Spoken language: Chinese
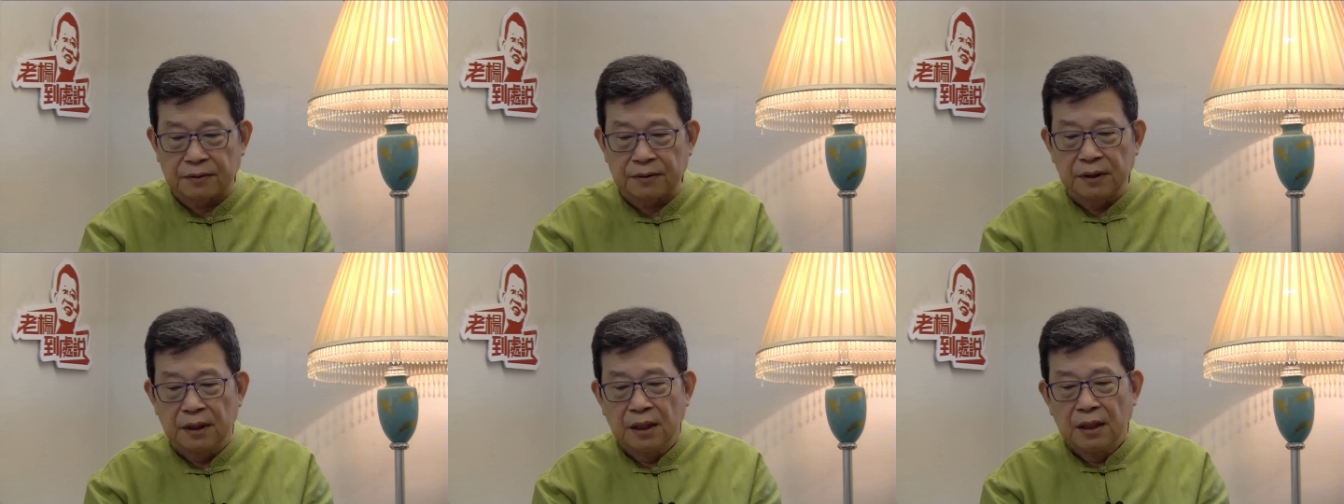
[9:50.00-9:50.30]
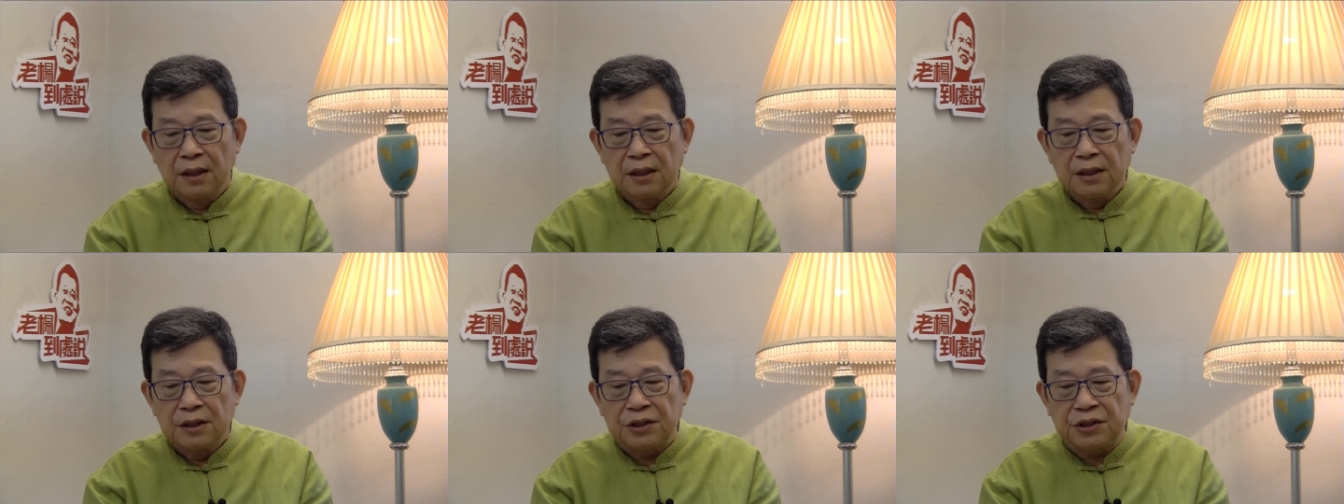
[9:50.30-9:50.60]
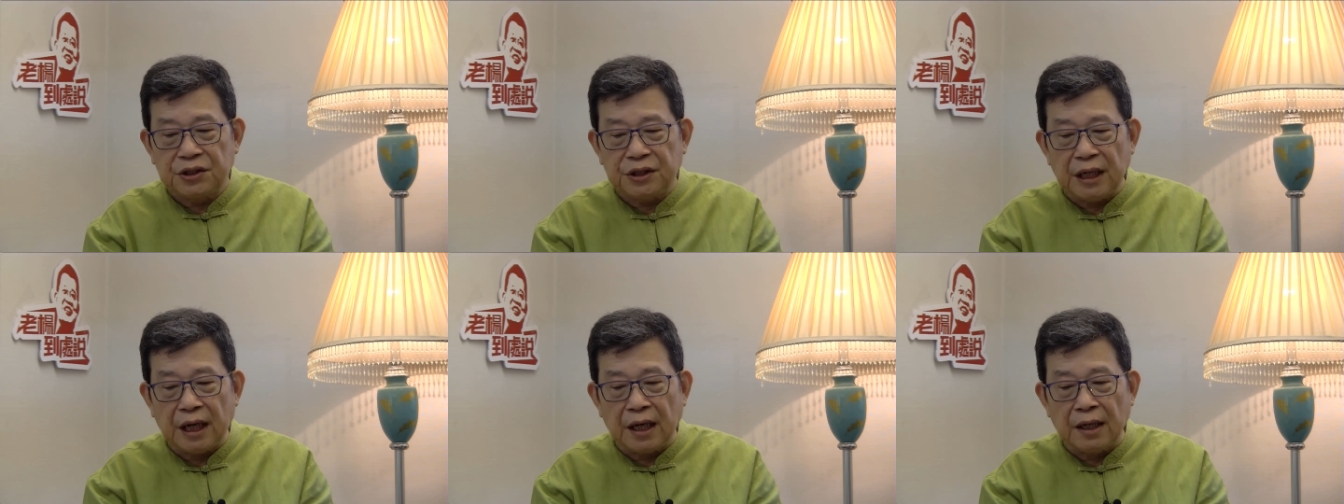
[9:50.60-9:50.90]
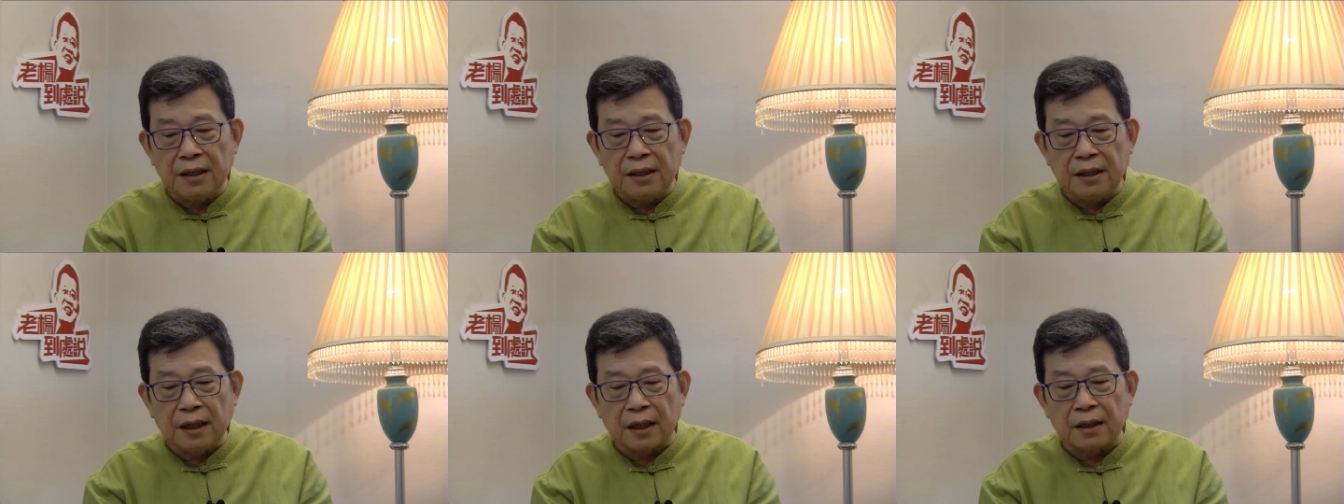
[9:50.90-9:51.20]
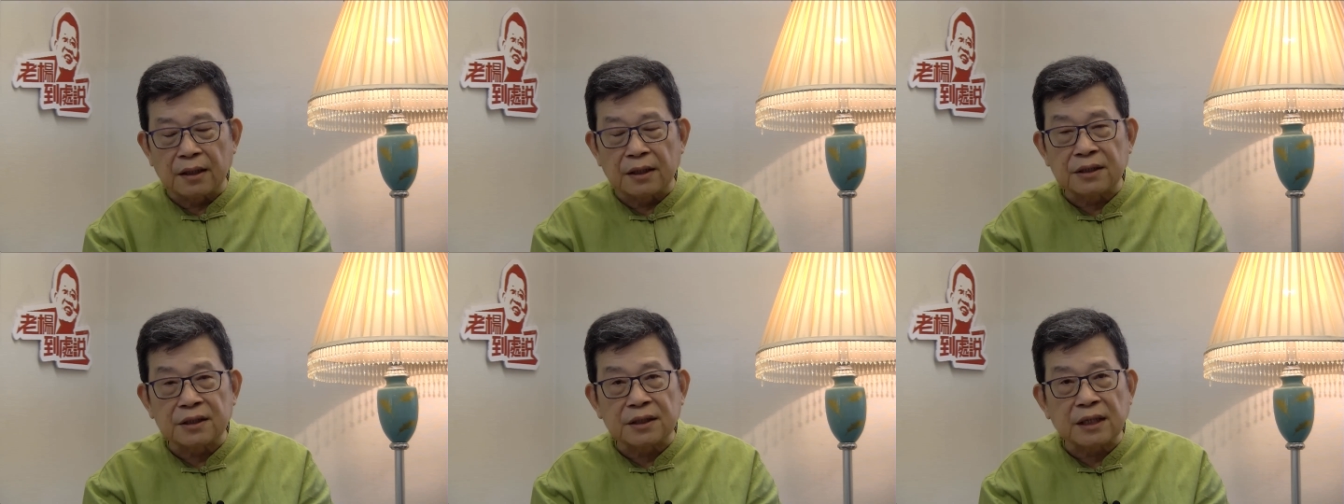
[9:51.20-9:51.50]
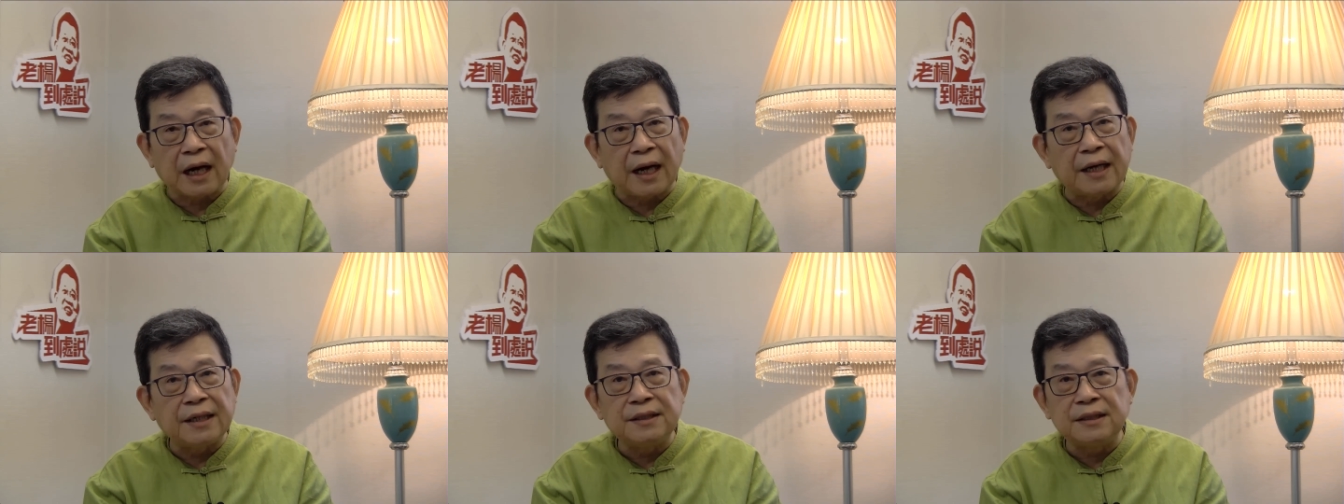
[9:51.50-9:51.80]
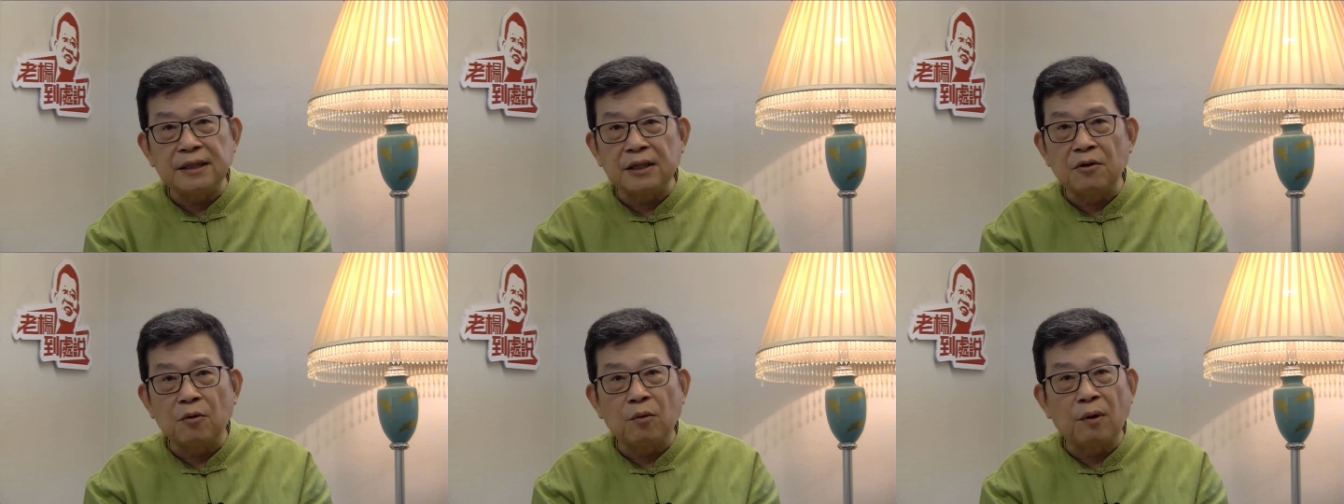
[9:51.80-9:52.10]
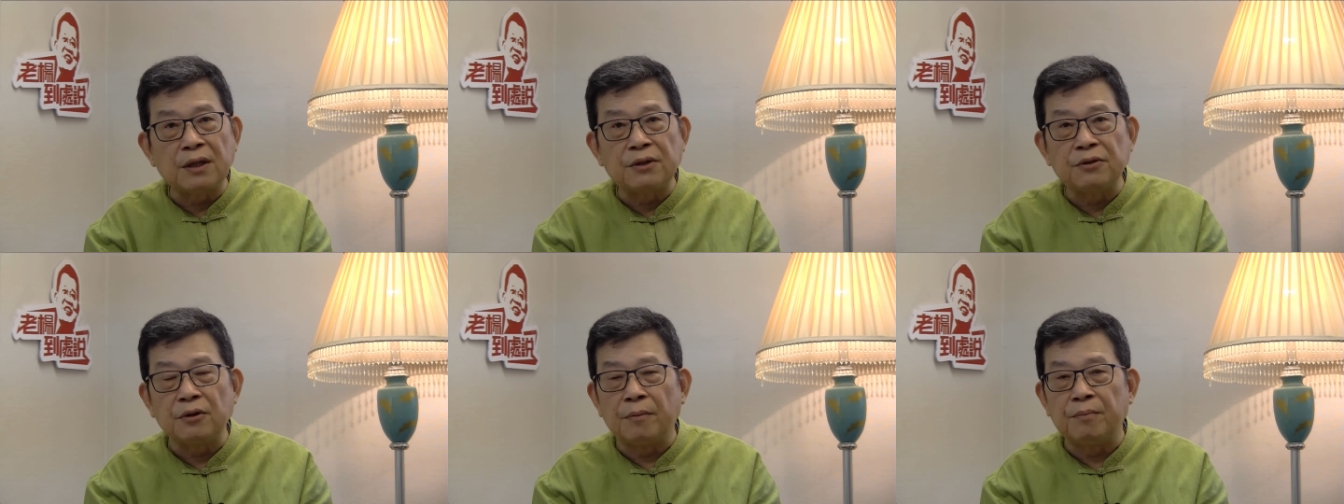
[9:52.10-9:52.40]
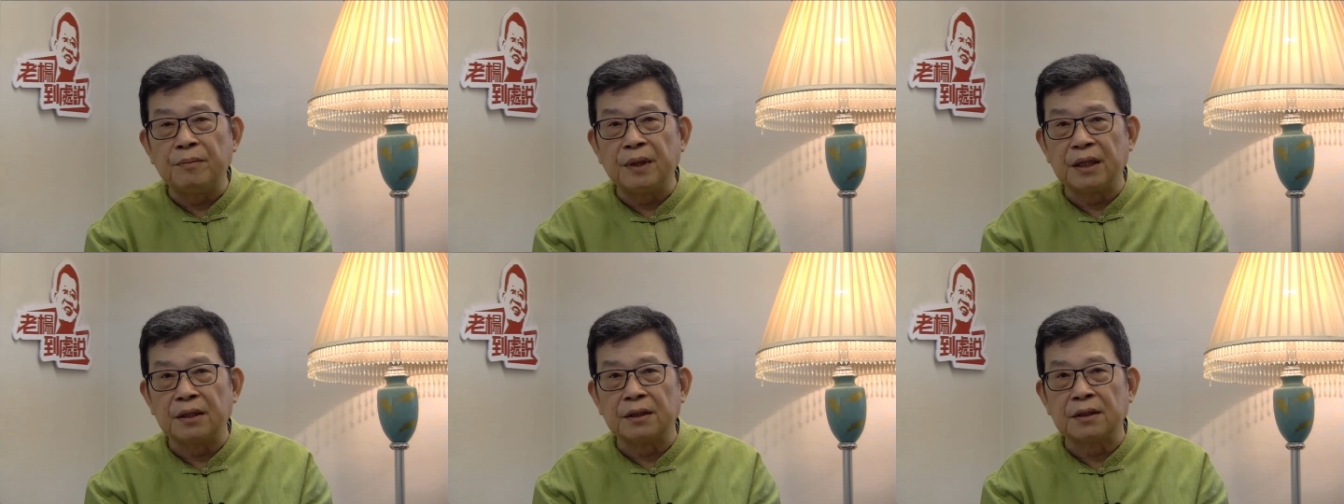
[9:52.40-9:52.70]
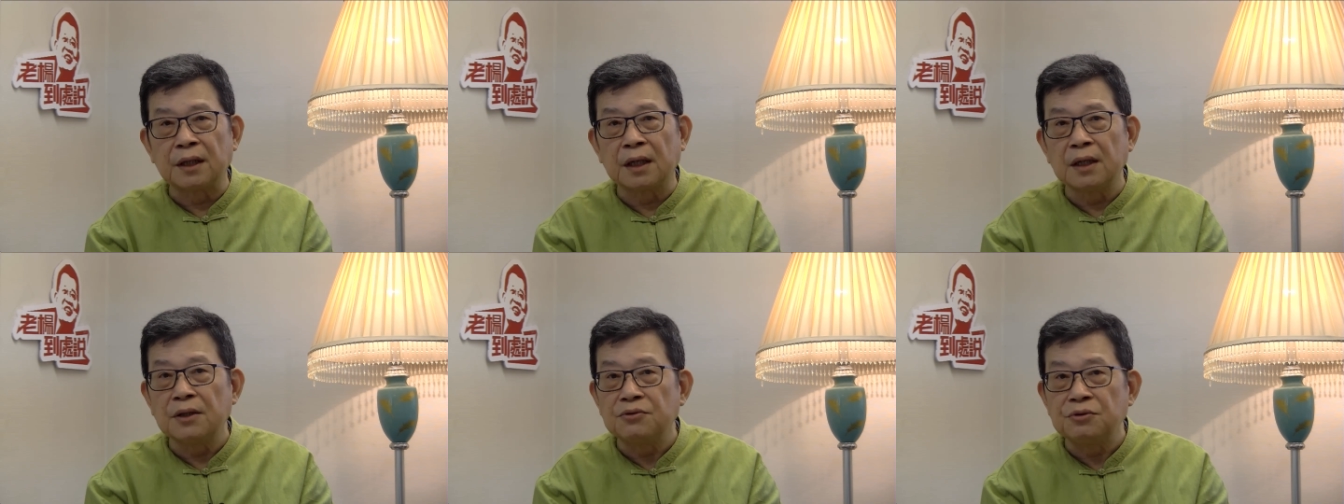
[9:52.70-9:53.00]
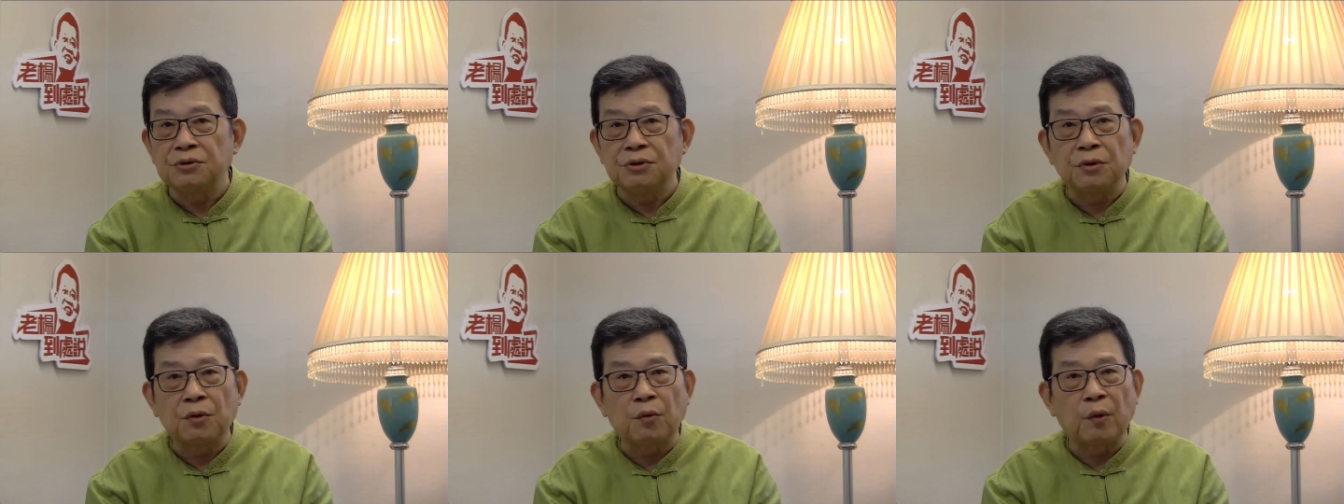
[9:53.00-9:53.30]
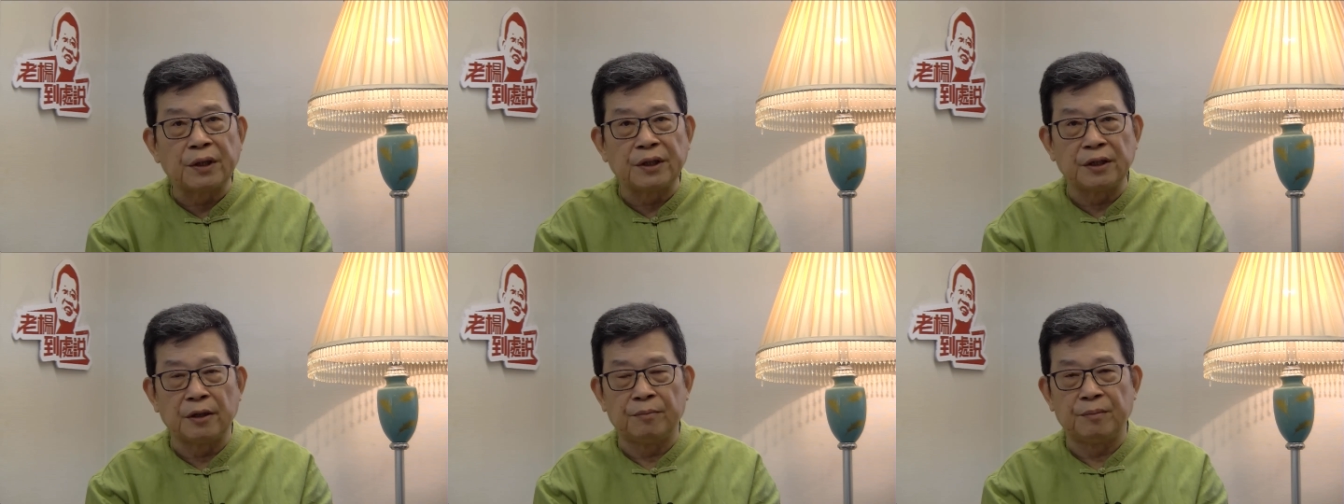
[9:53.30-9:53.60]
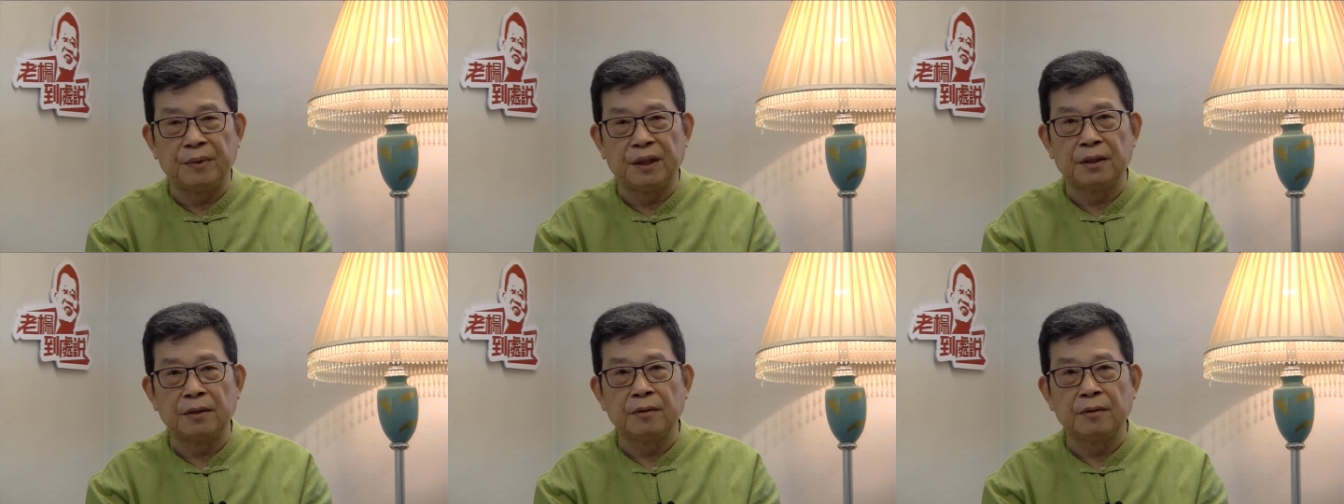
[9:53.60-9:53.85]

香港的财经官员们、特区官员们，